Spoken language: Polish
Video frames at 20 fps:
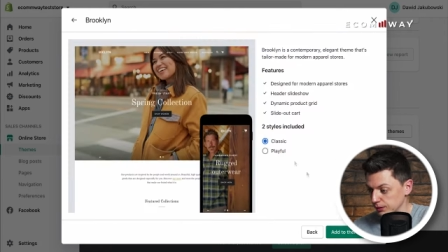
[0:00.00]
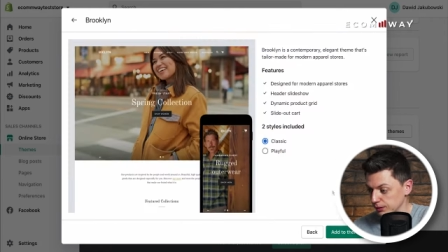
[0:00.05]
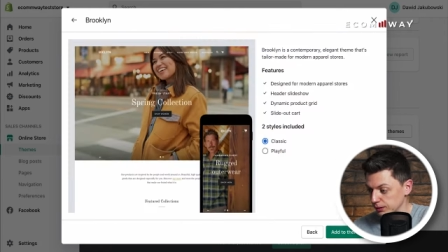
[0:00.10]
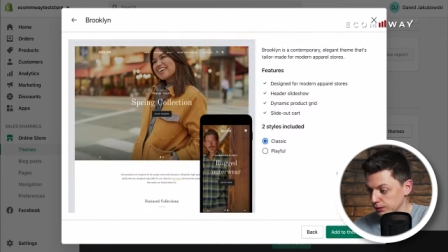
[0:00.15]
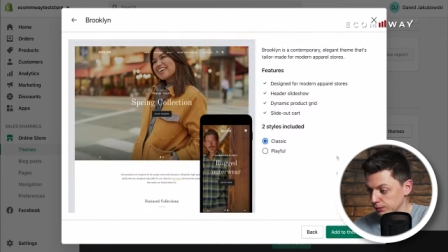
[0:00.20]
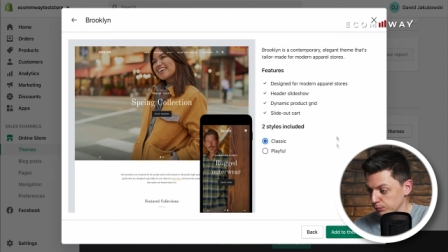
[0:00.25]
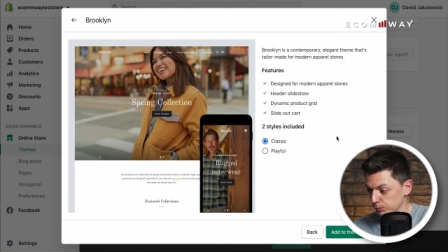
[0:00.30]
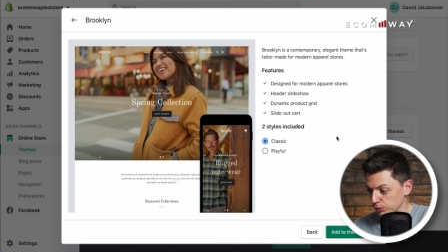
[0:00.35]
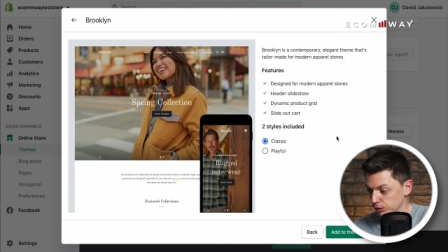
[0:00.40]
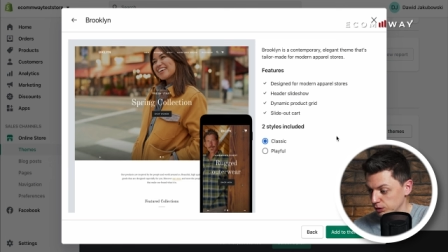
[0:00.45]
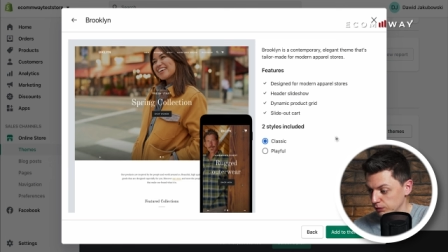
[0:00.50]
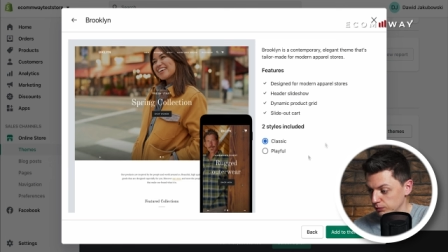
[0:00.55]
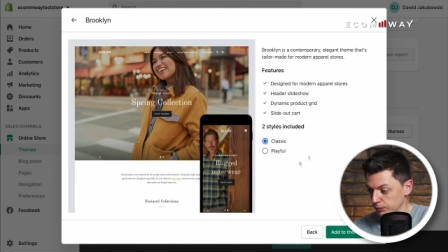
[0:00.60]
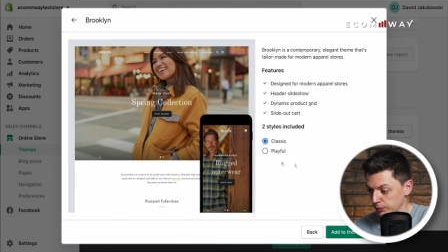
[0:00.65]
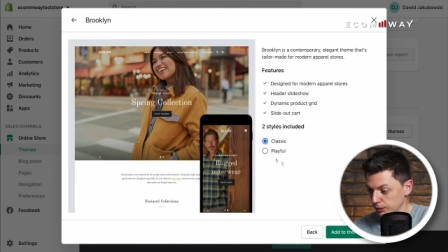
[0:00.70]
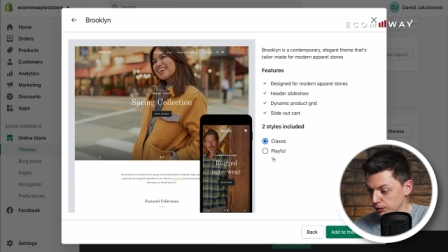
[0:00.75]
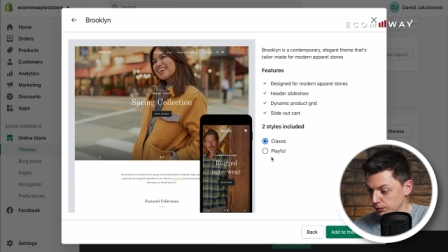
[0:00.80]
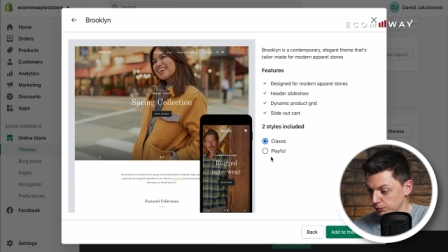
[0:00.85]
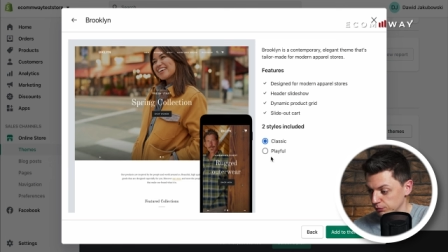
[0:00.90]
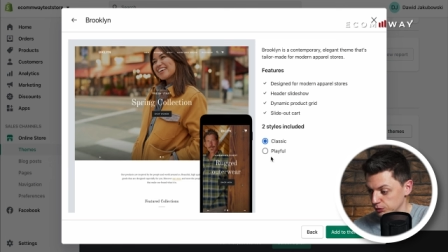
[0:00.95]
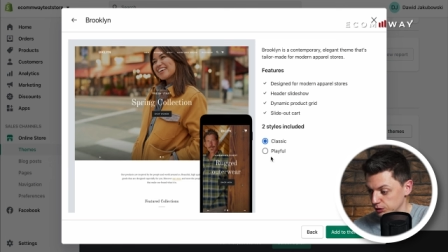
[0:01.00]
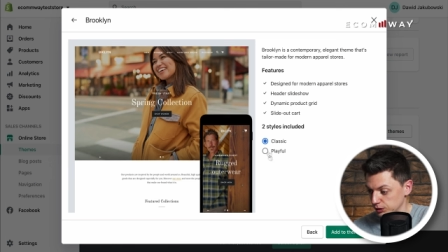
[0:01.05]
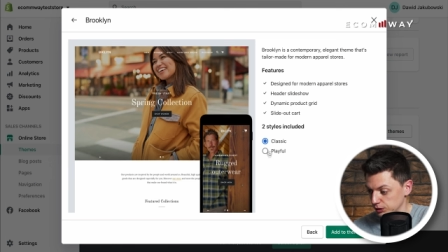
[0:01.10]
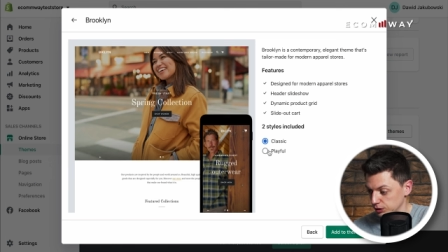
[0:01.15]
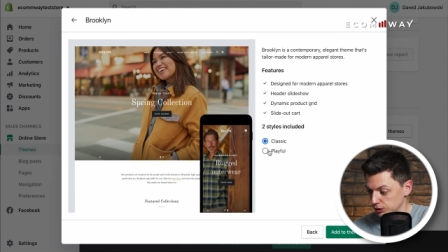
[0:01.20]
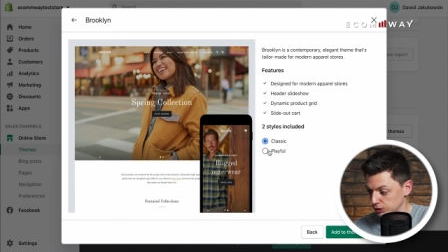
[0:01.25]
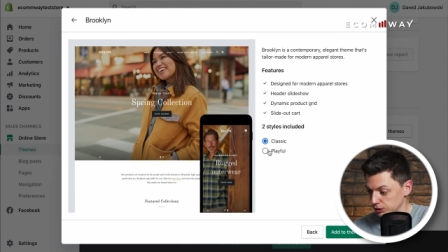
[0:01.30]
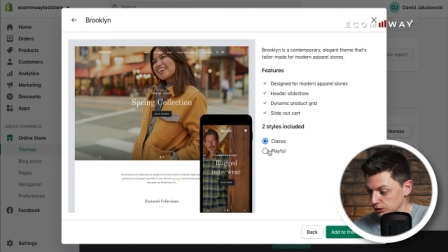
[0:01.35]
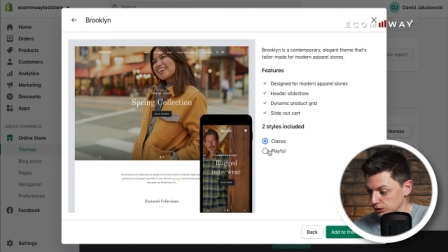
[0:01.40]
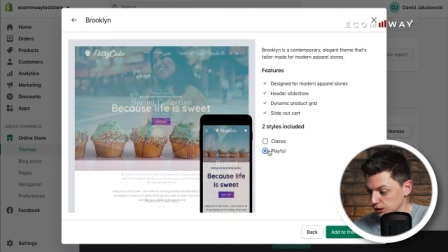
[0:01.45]
E, na tym motywie miałem
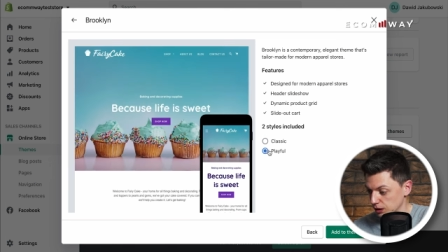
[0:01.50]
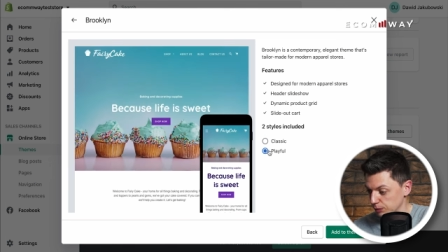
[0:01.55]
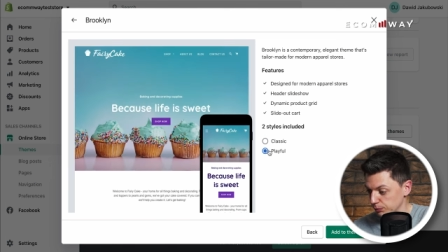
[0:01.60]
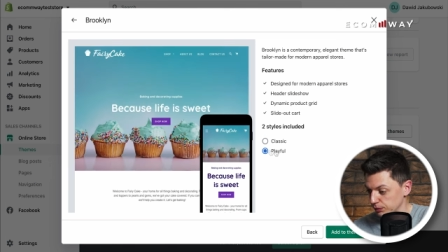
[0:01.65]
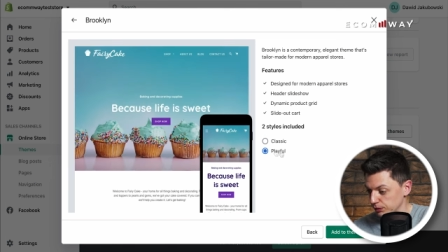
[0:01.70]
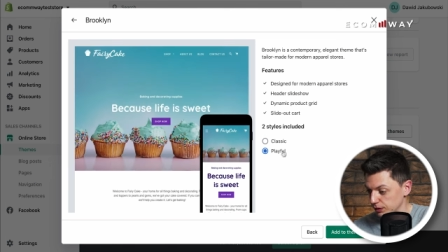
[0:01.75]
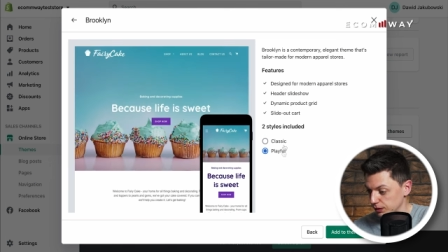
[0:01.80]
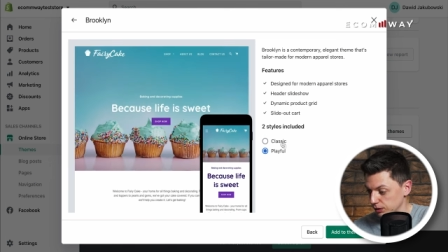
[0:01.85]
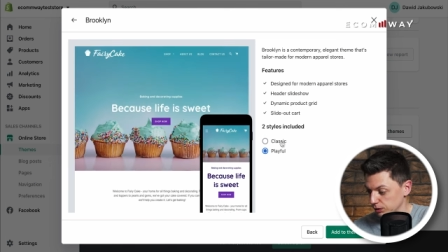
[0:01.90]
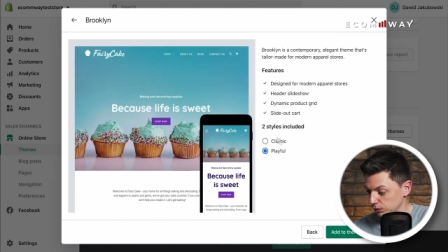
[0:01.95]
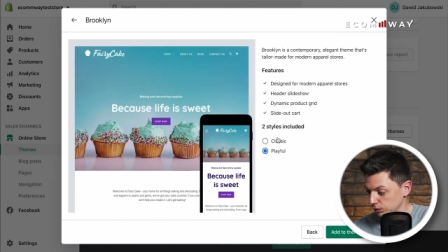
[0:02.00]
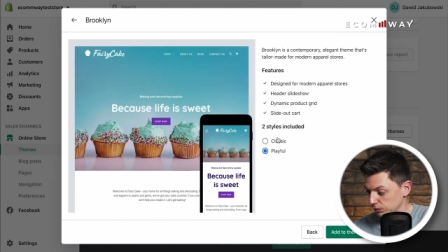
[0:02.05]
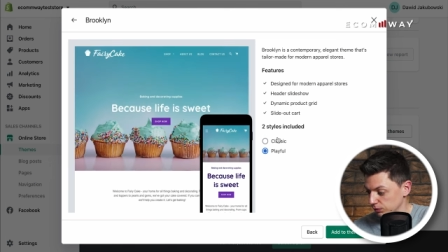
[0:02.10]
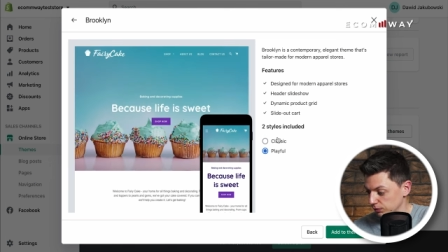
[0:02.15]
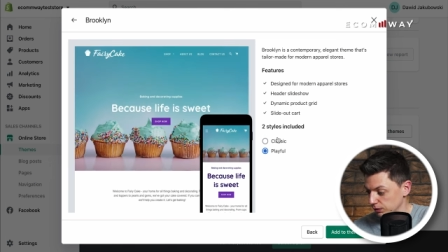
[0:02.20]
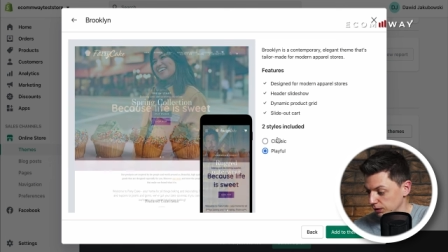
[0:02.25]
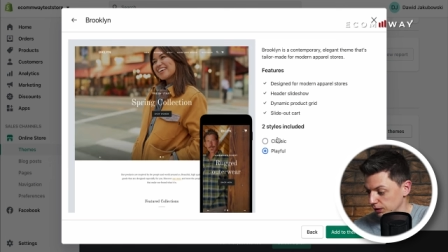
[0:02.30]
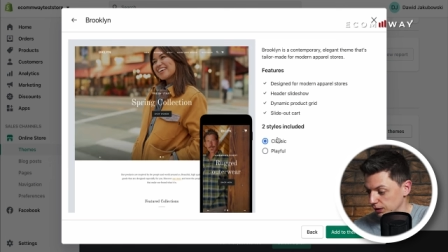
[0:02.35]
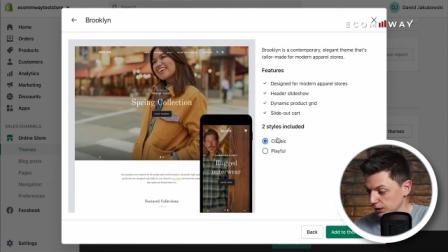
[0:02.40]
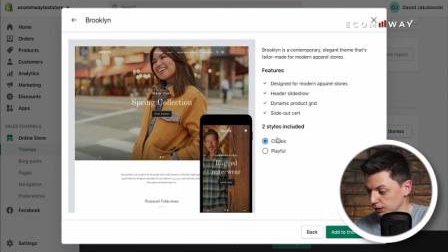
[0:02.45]
wcześniejszy sklep internetowy,